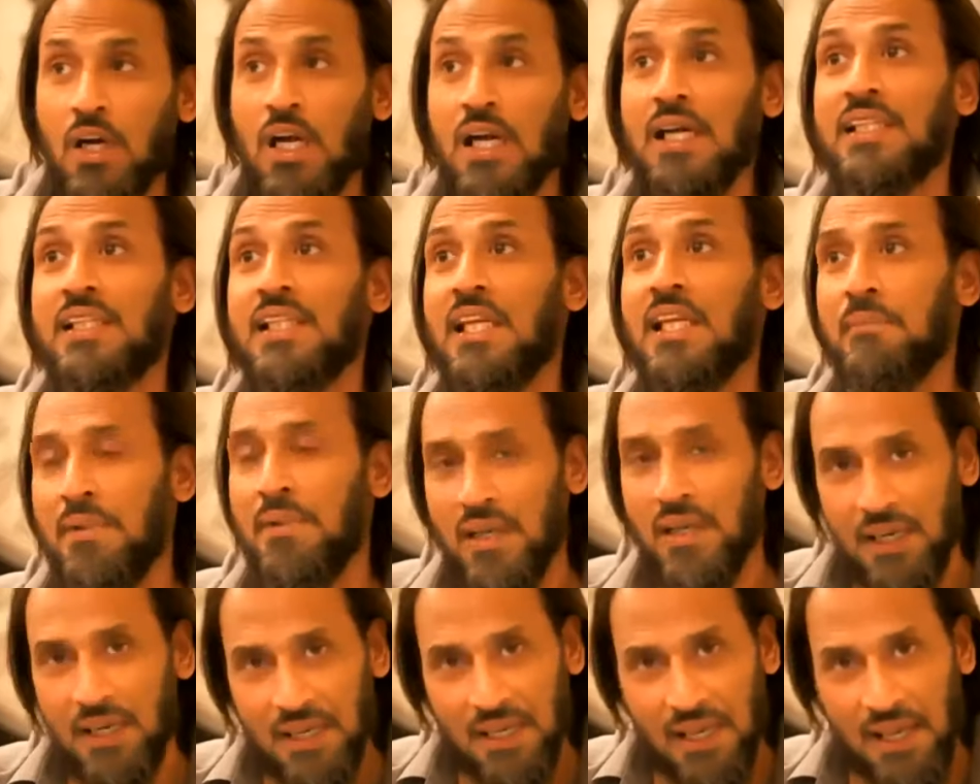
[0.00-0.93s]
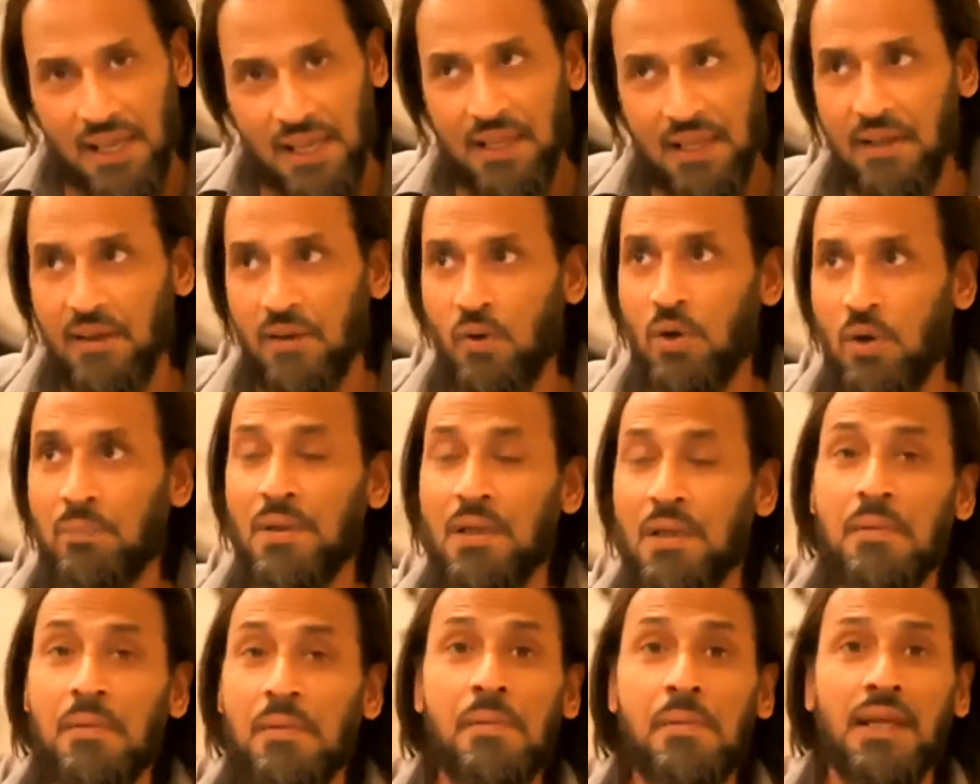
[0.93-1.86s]
मौके इतने मिल रहे हैं और
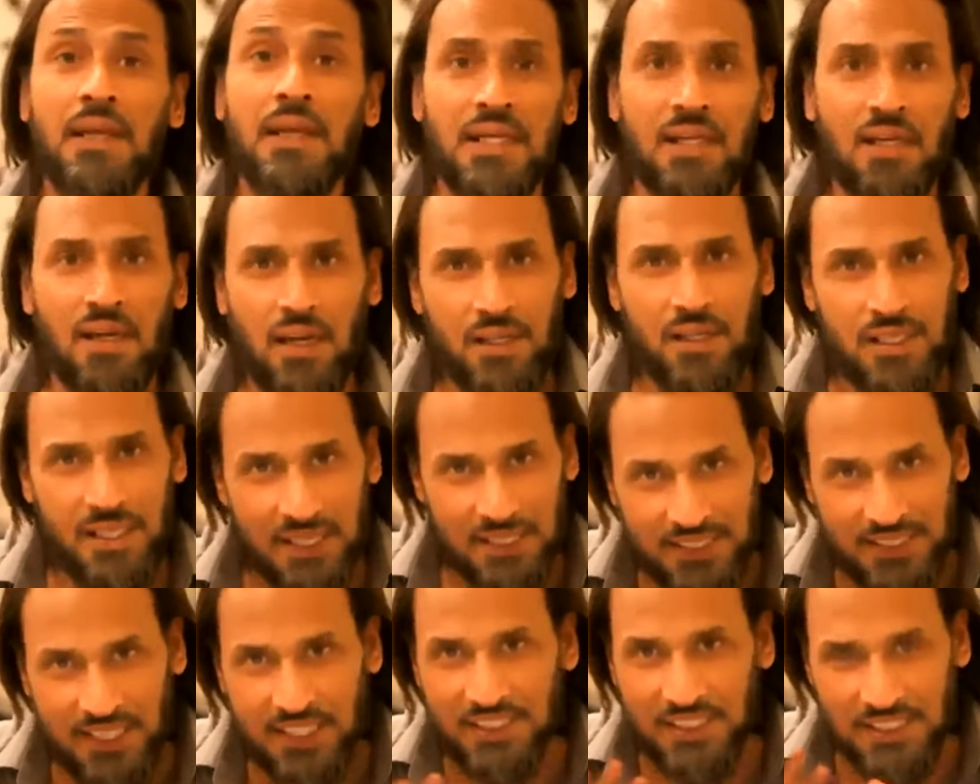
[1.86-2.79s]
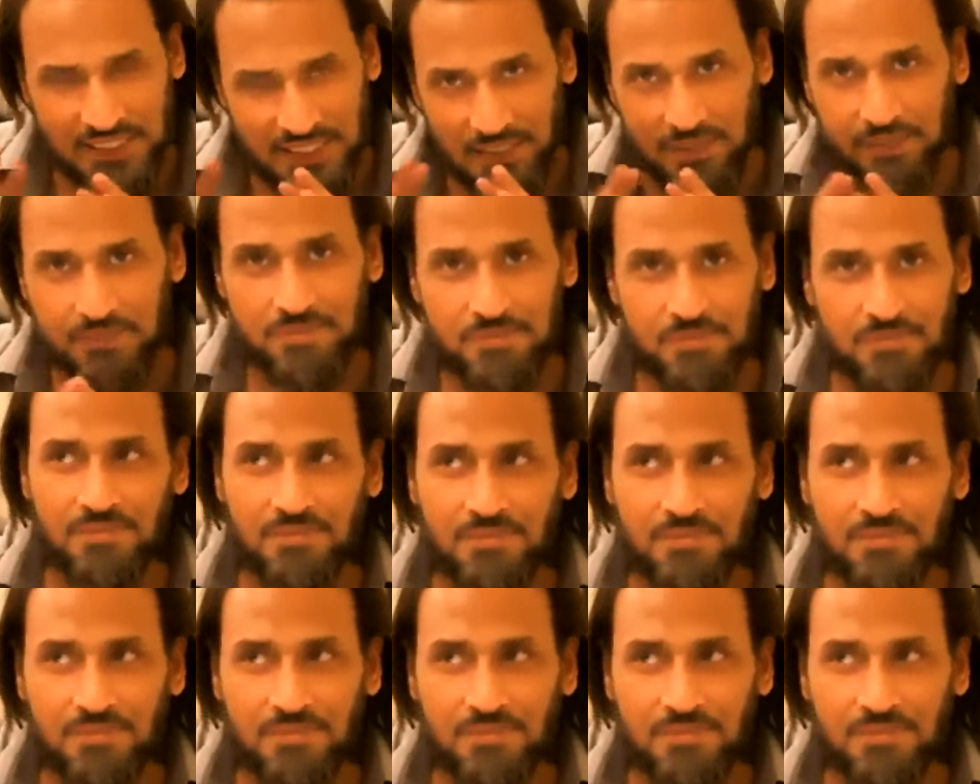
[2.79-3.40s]
फिर भी मैं नहीं कर रहा ये स्टेजेस हैं